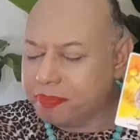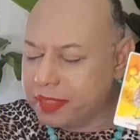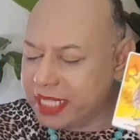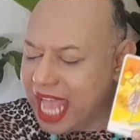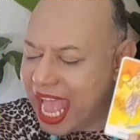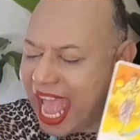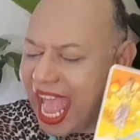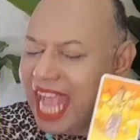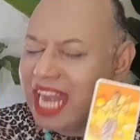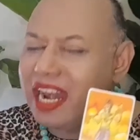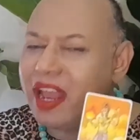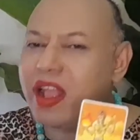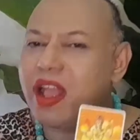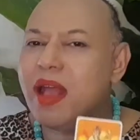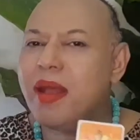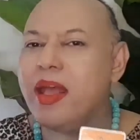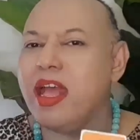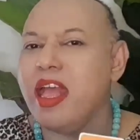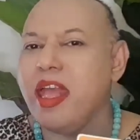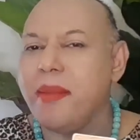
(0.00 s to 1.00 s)
สร้างแล้ว
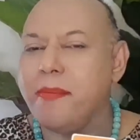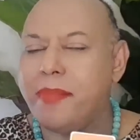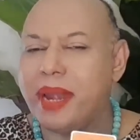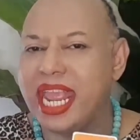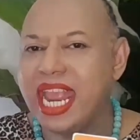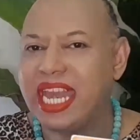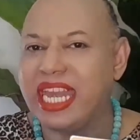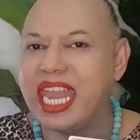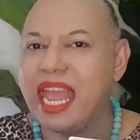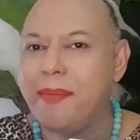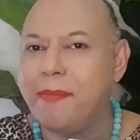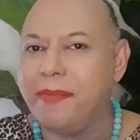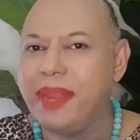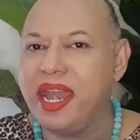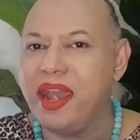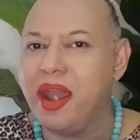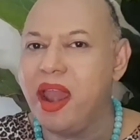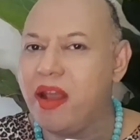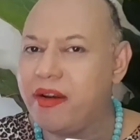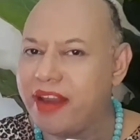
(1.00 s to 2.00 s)
ก็เปลี่ยนทำเป็
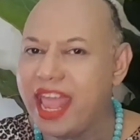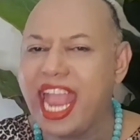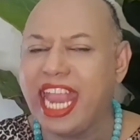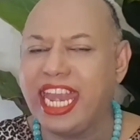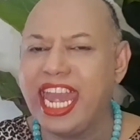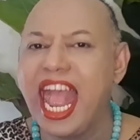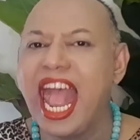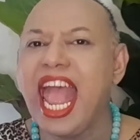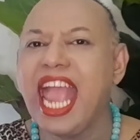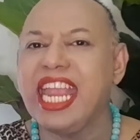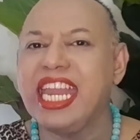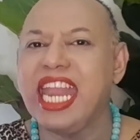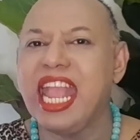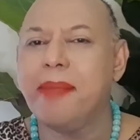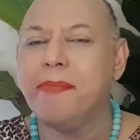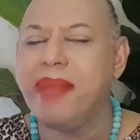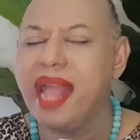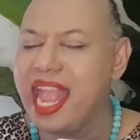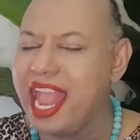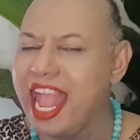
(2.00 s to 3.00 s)
นรายได้เนี่ย
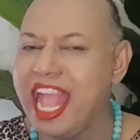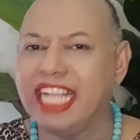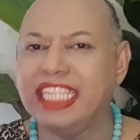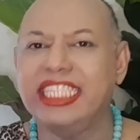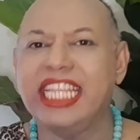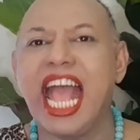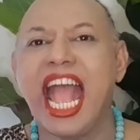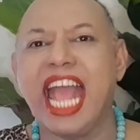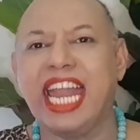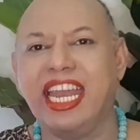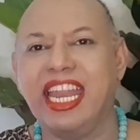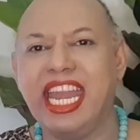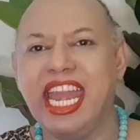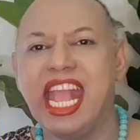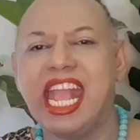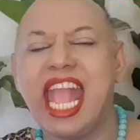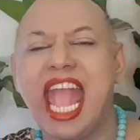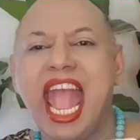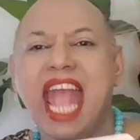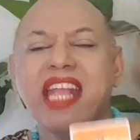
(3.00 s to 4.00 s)
มหาศาลเลย
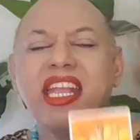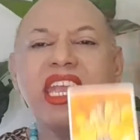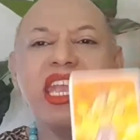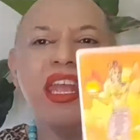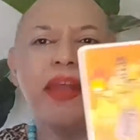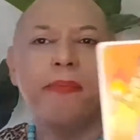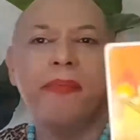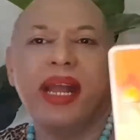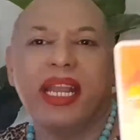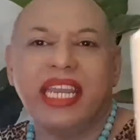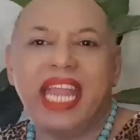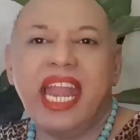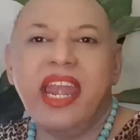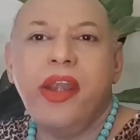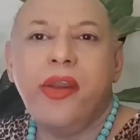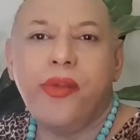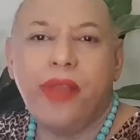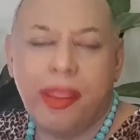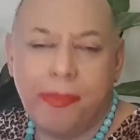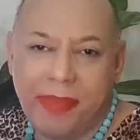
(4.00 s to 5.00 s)
นะคะบางท่าน
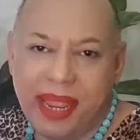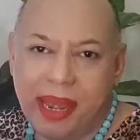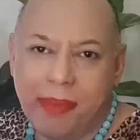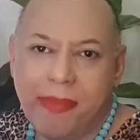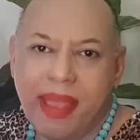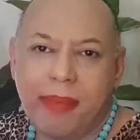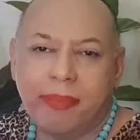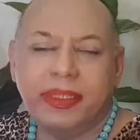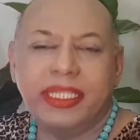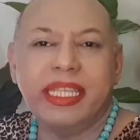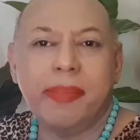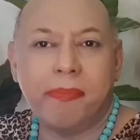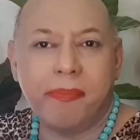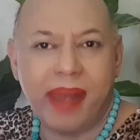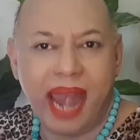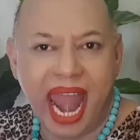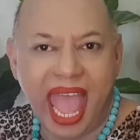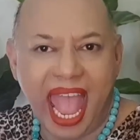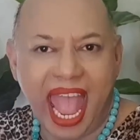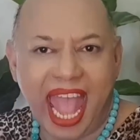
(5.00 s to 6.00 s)
รวยเป็นแบบ
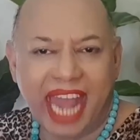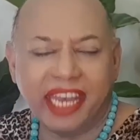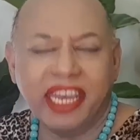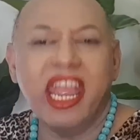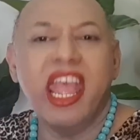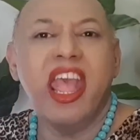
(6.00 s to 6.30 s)
10ล้าน